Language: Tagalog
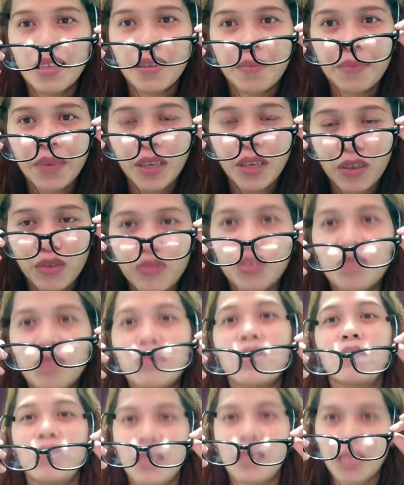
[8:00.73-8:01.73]
Ayoko ng
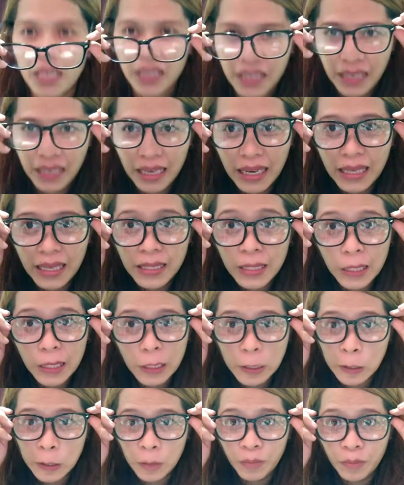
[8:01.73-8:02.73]
mabigat na glasses.